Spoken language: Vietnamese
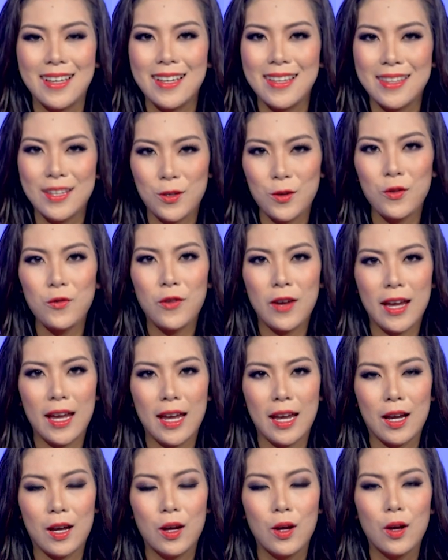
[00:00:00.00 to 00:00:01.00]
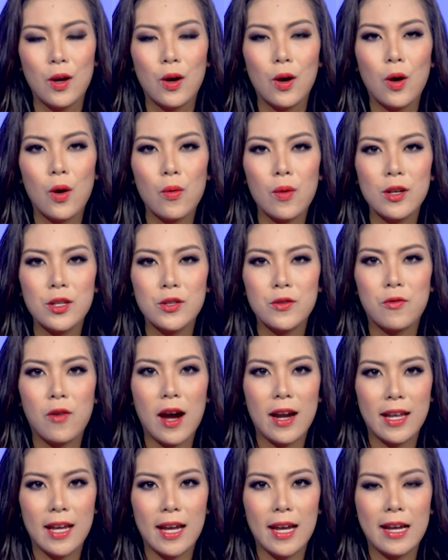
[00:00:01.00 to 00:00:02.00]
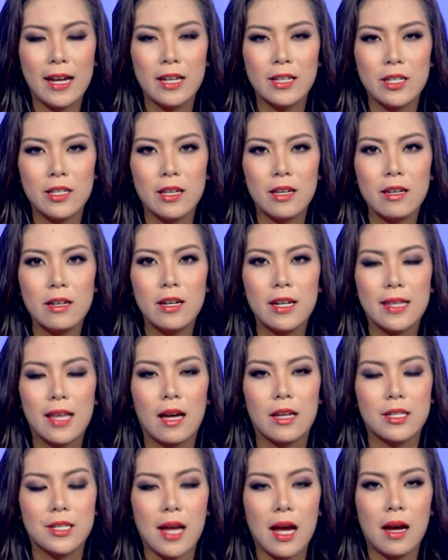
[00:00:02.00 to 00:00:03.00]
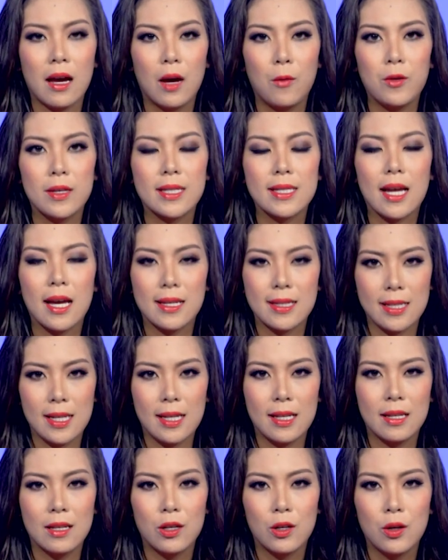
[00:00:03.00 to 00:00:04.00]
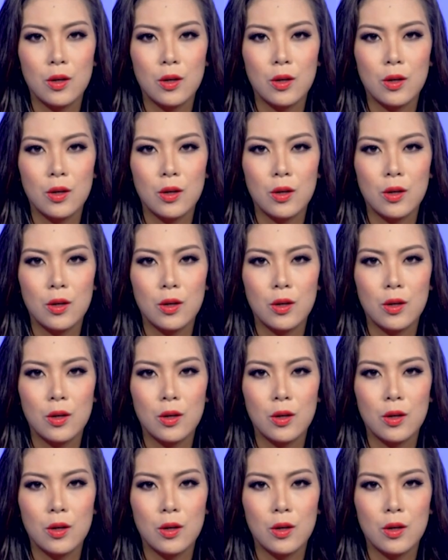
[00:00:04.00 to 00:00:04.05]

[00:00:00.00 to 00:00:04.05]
Thưa quý vị, Orange Friday cho những người thợ săn ở Wisconsin.